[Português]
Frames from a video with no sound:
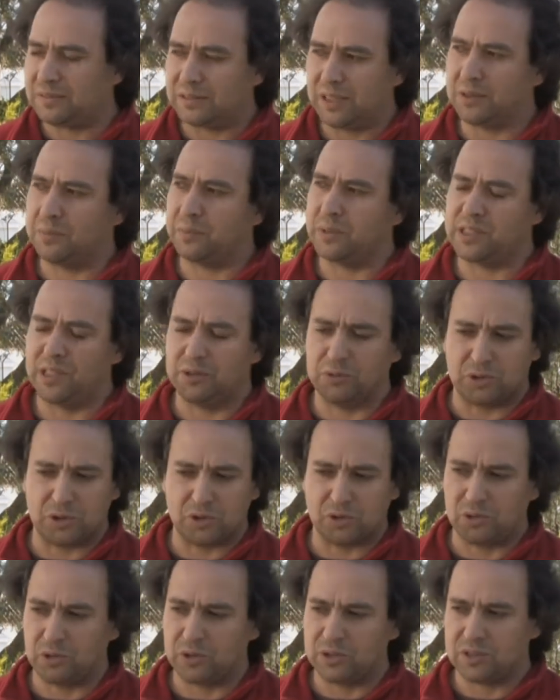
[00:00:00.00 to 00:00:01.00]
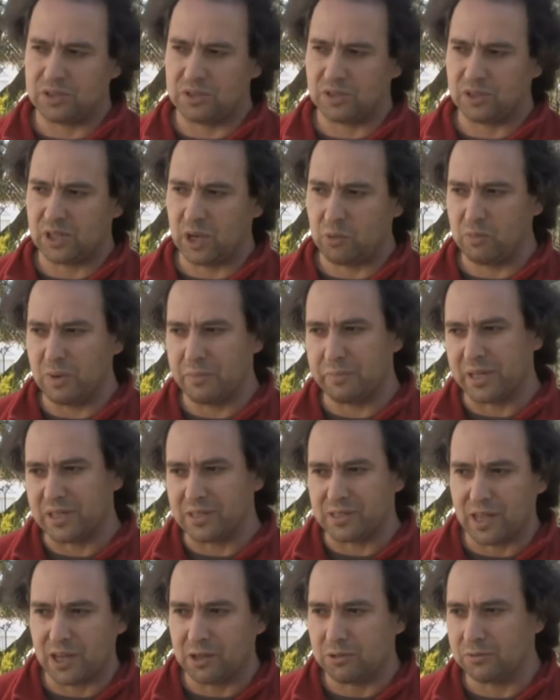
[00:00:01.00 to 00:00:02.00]
tenho que pensar noutras coisas, isto é uma
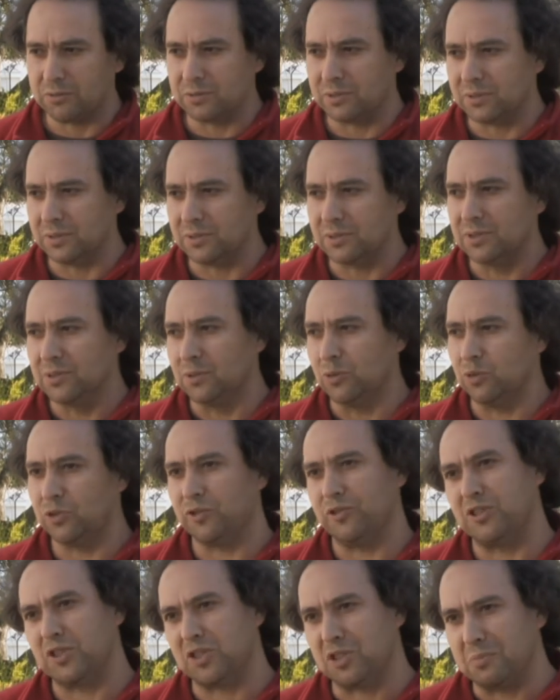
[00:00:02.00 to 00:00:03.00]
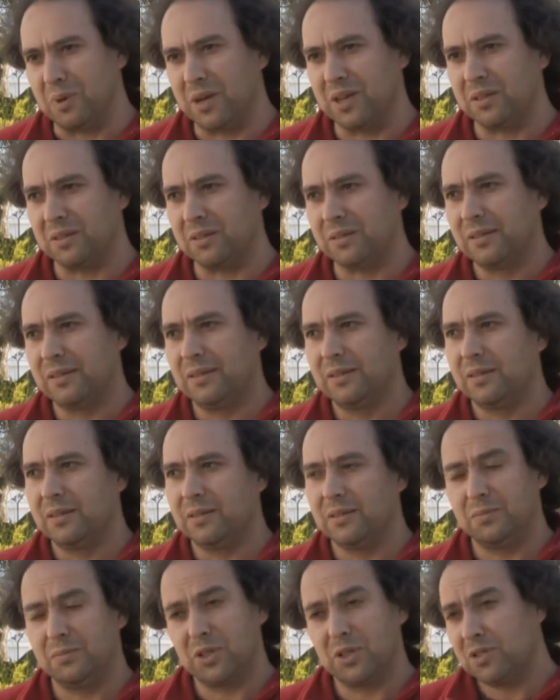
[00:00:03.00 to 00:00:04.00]
prisão, eh, os fins de semana,
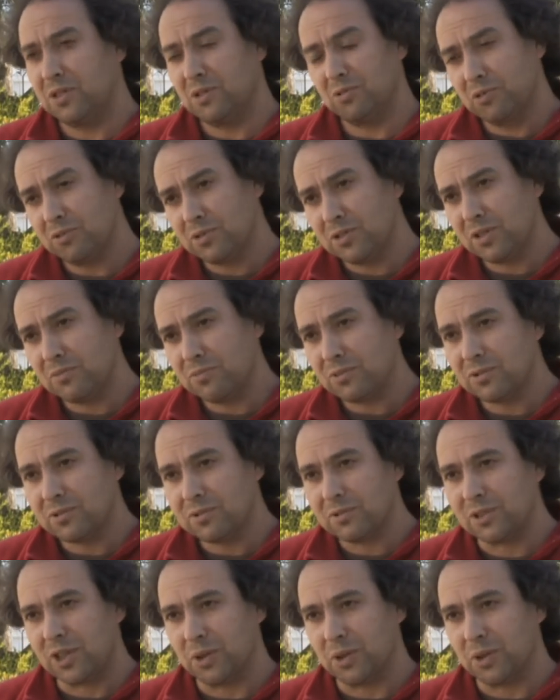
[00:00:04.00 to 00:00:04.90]
mas assim não conseguimos.